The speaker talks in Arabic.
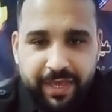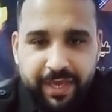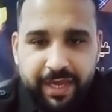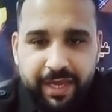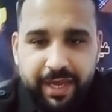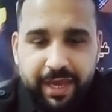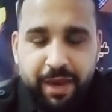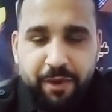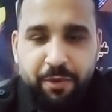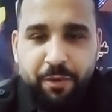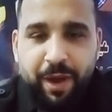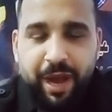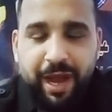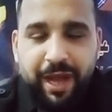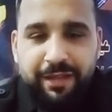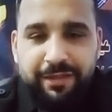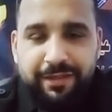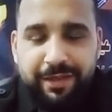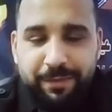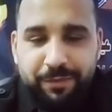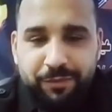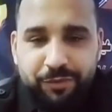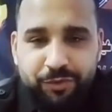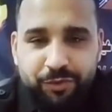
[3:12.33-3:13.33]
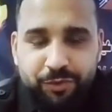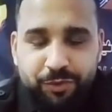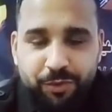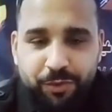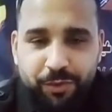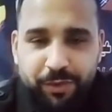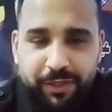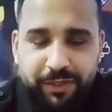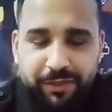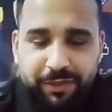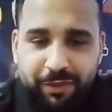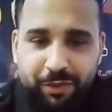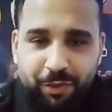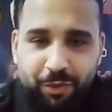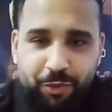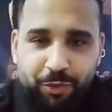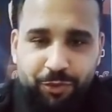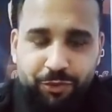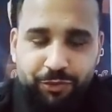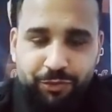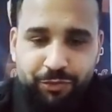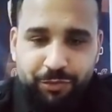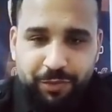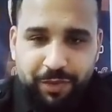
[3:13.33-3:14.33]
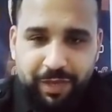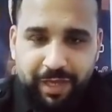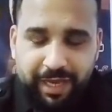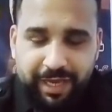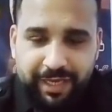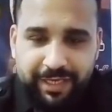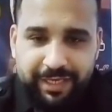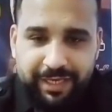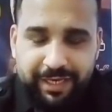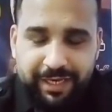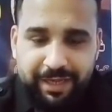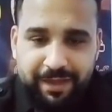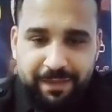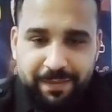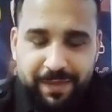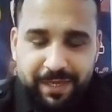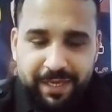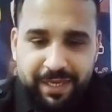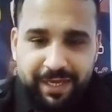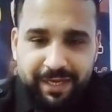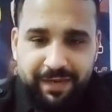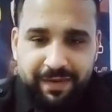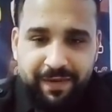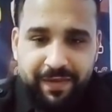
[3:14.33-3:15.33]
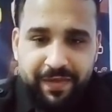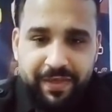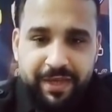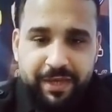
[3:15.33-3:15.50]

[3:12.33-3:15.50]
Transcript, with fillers: أو عدم سهولة الحصول عن الأمان